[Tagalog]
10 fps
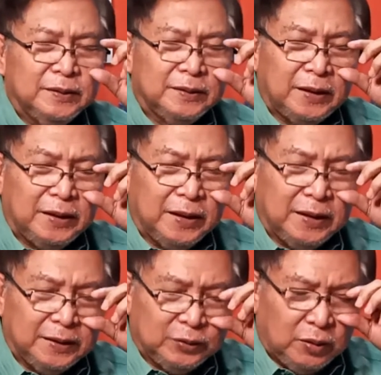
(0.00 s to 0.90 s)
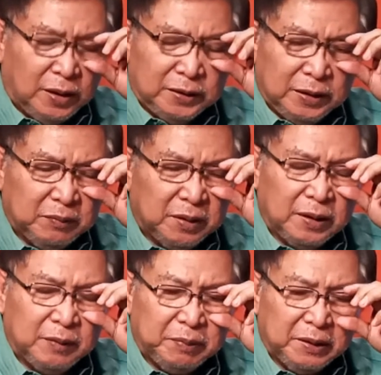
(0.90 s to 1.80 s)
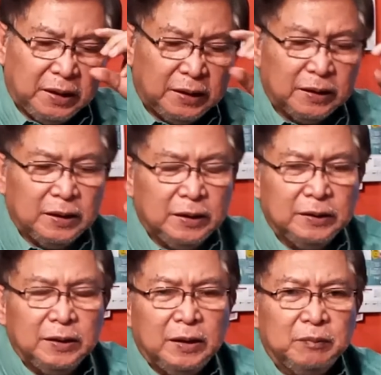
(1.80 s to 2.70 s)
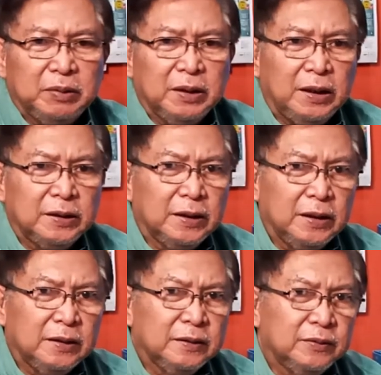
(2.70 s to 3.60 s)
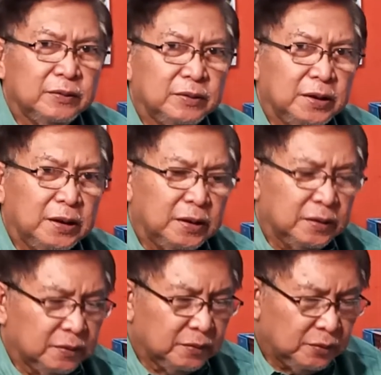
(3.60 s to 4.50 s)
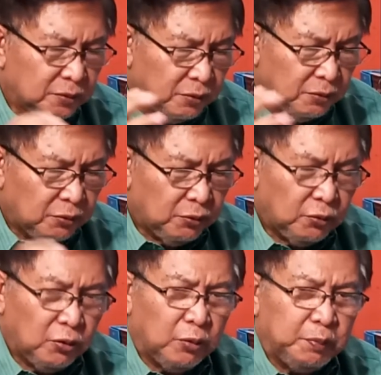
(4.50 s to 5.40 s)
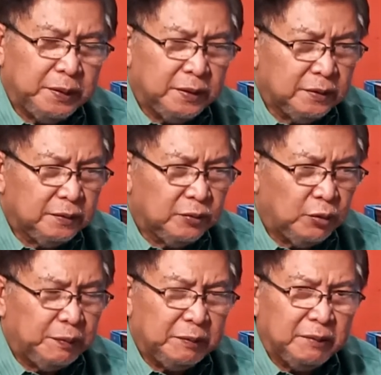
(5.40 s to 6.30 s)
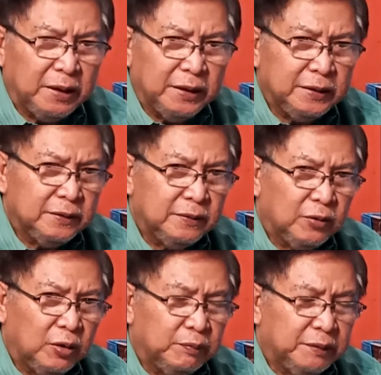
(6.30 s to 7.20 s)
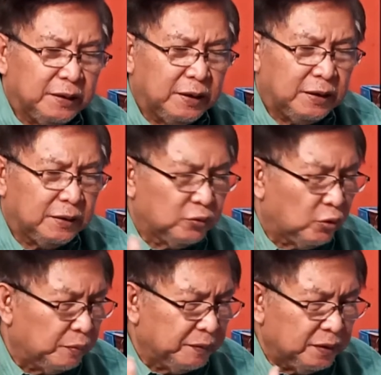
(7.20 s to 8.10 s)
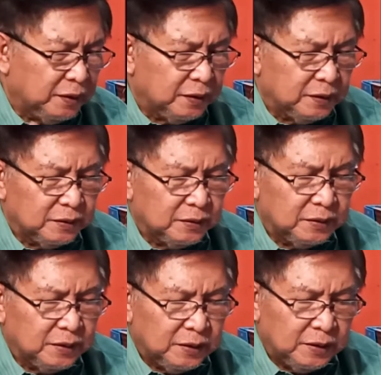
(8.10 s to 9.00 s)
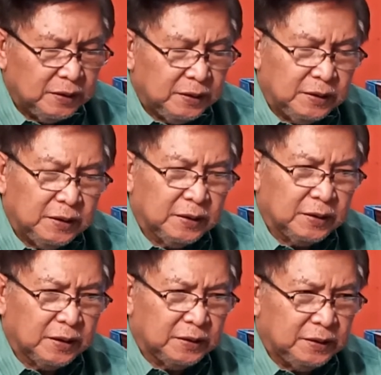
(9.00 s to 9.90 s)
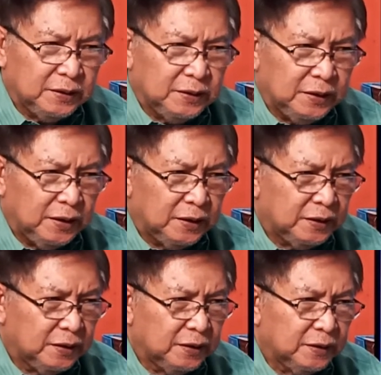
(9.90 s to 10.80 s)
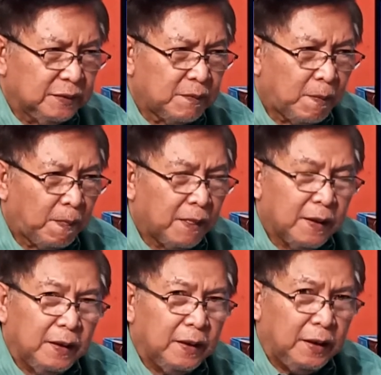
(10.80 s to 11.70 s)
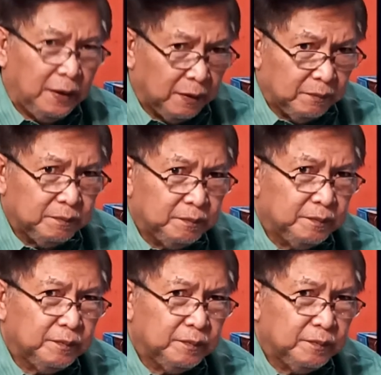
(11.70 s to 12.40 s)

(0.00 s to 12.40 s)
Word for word: sana ito ating mga pag-aaral, hindi lang pag-aaral, kundi open, open mind, open heart, open ears. Kasi hindi natin alam